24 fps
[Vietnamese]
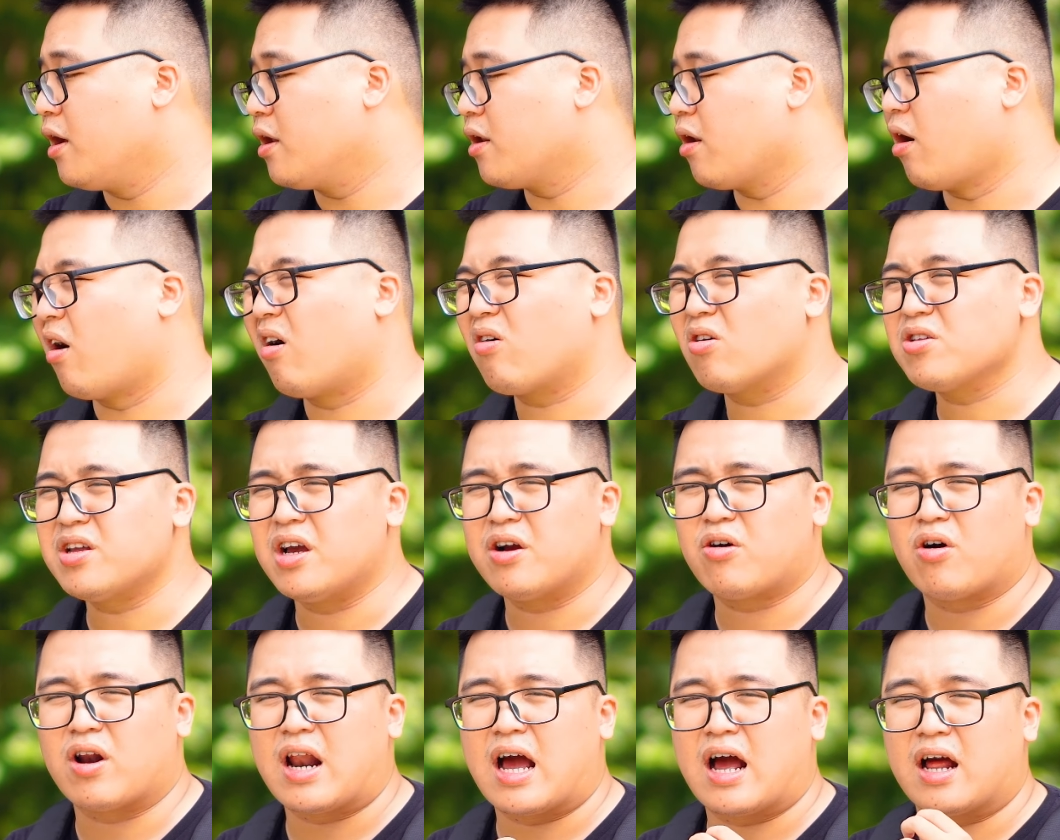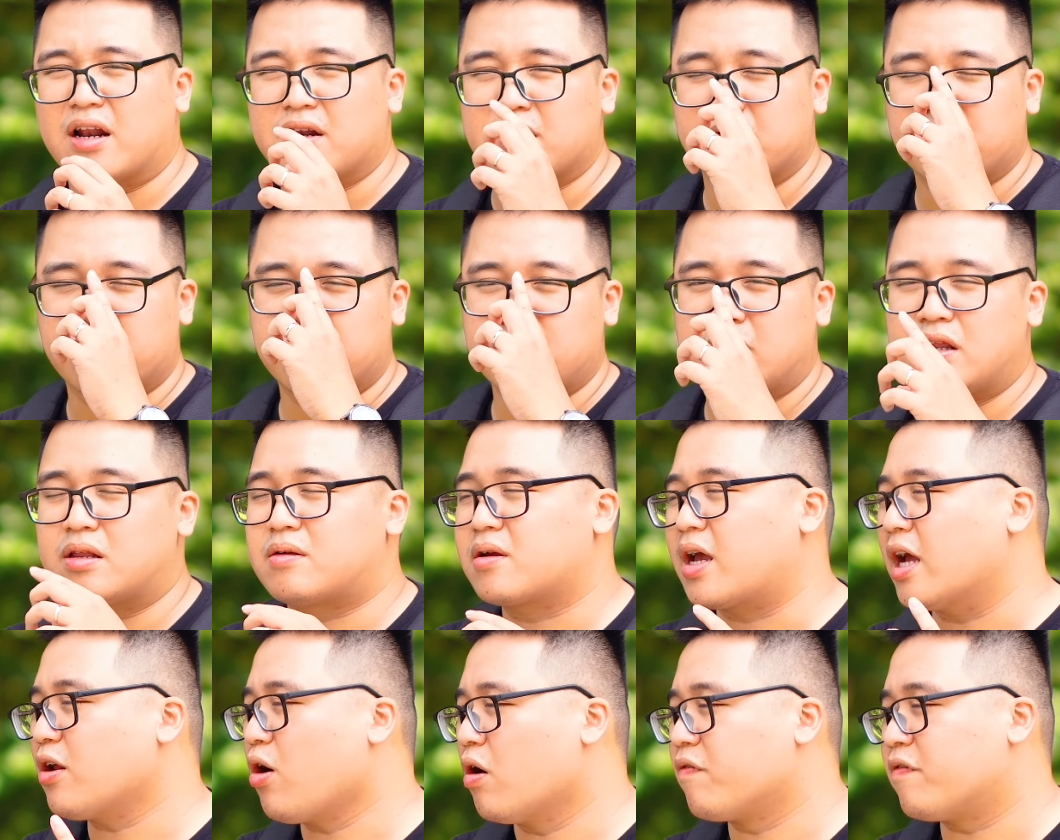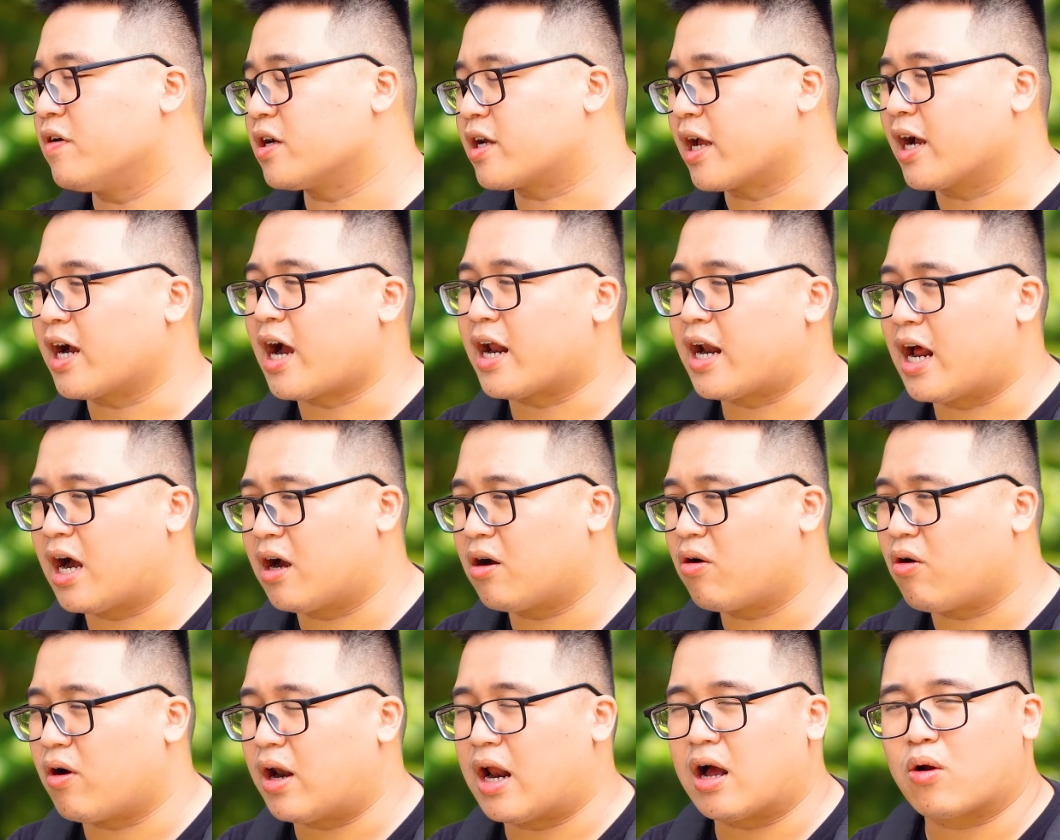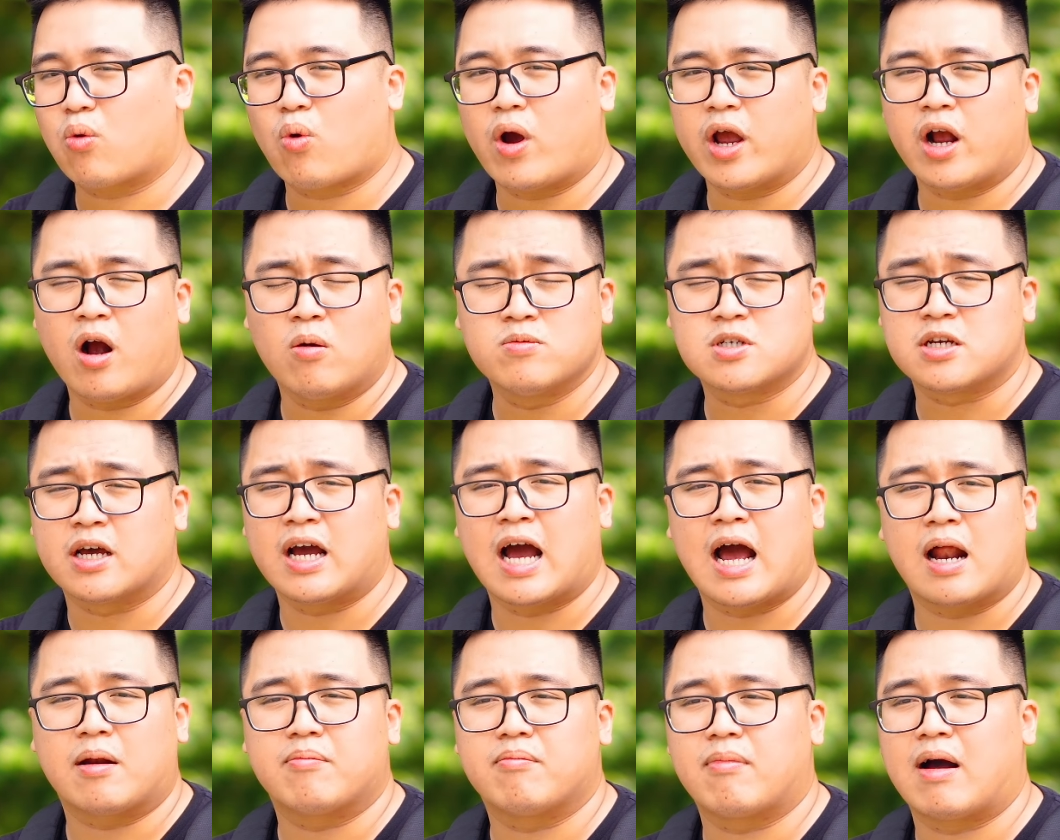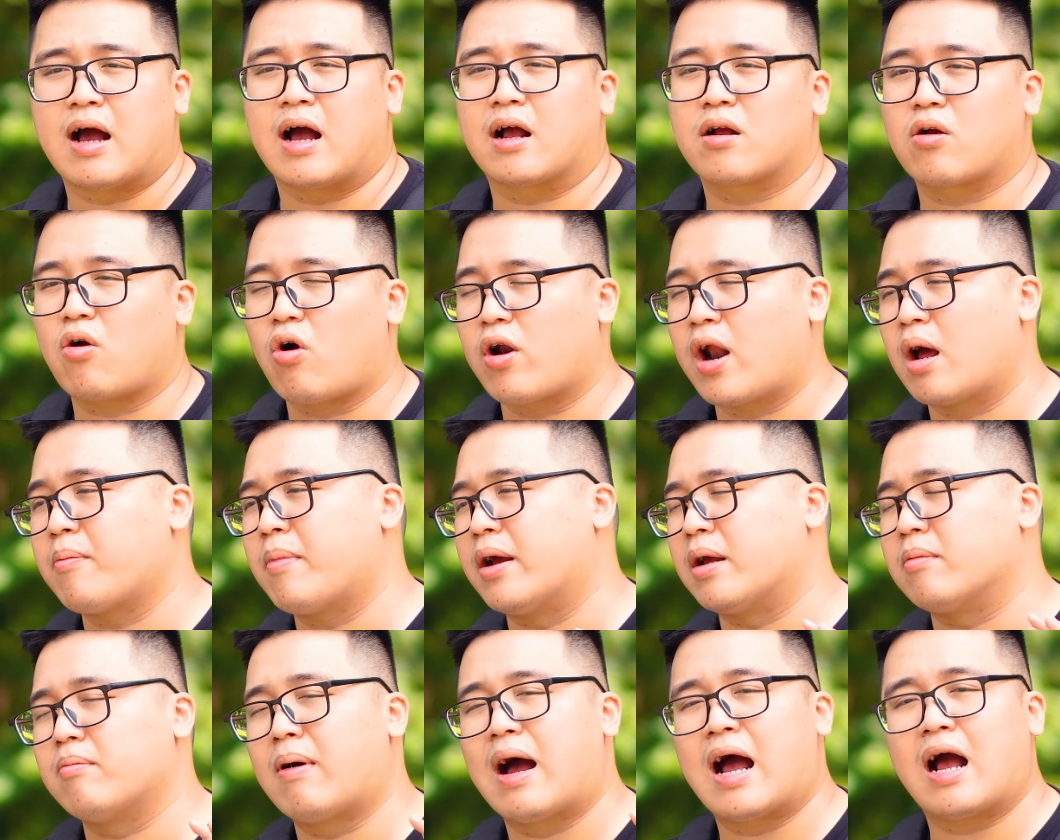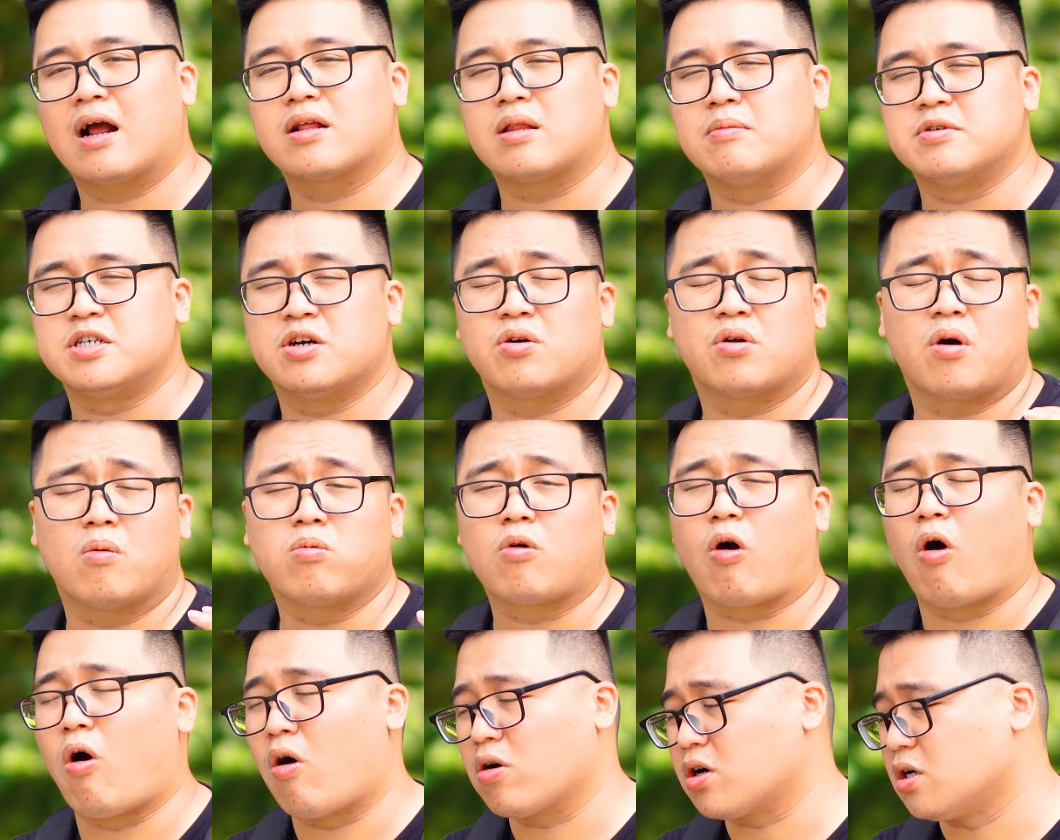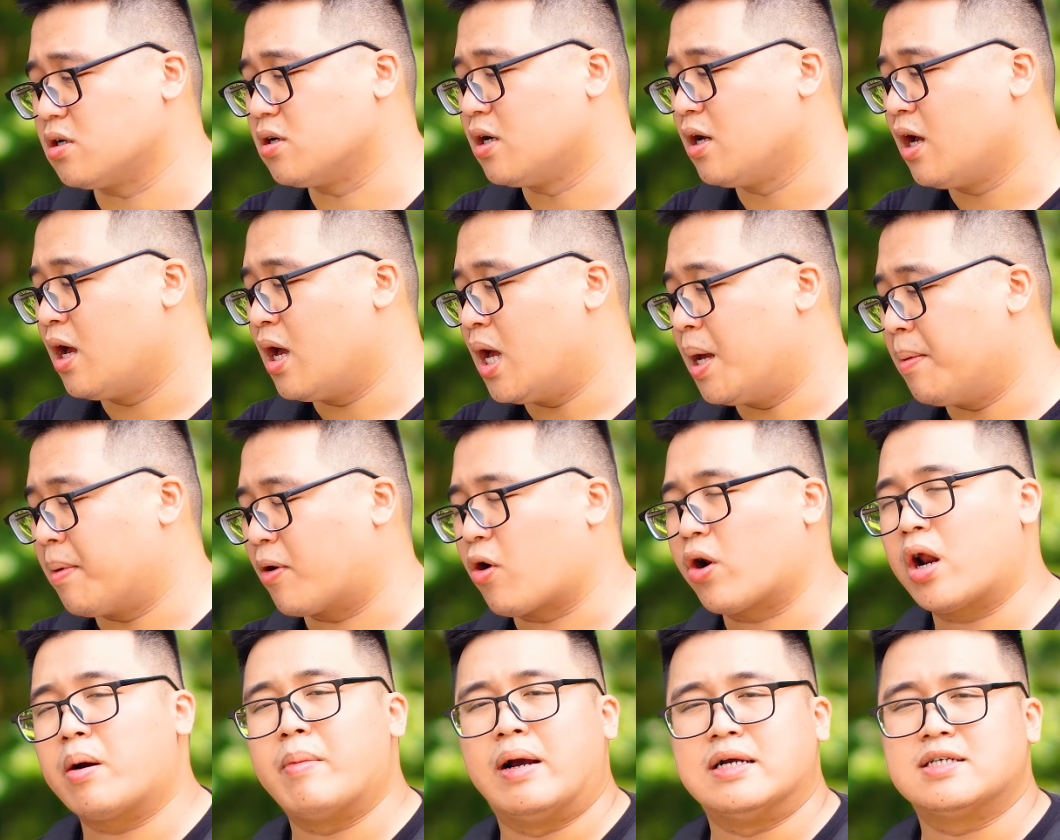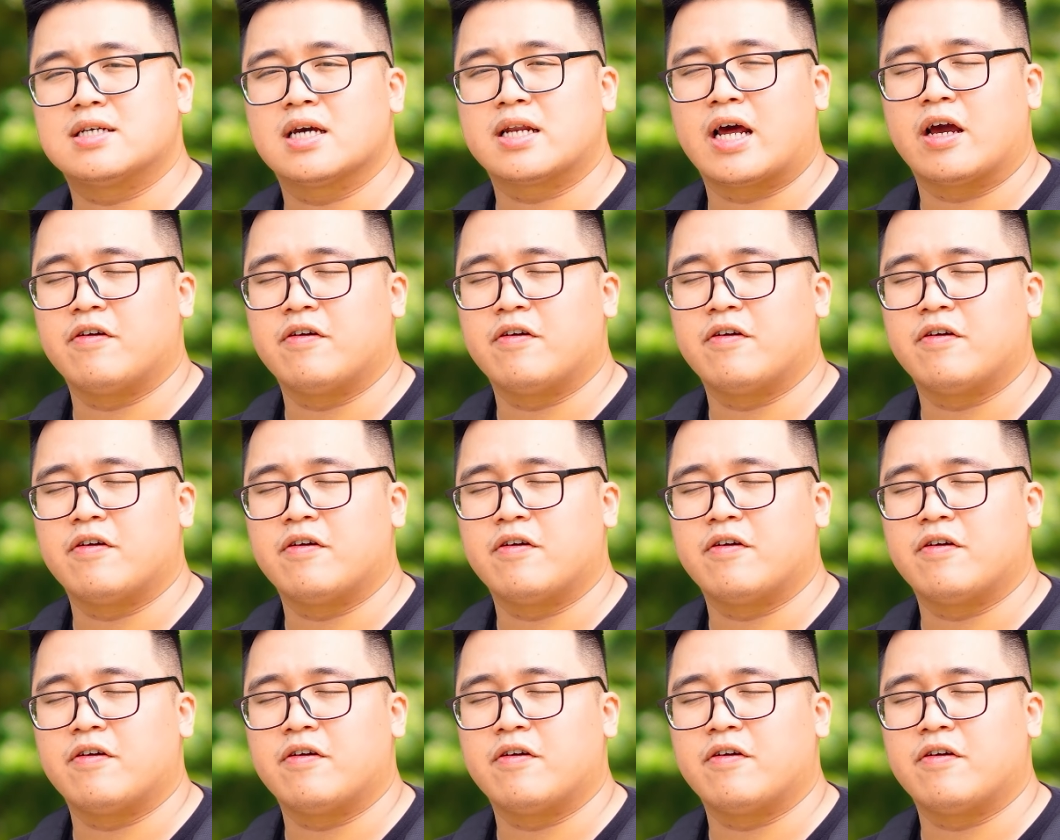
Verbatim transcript: Nó có thể gọi là kết hợp với cái khả năng gọi là quay không giới hạn mà con A73 thậm chí còn không có cơ. Và con A7C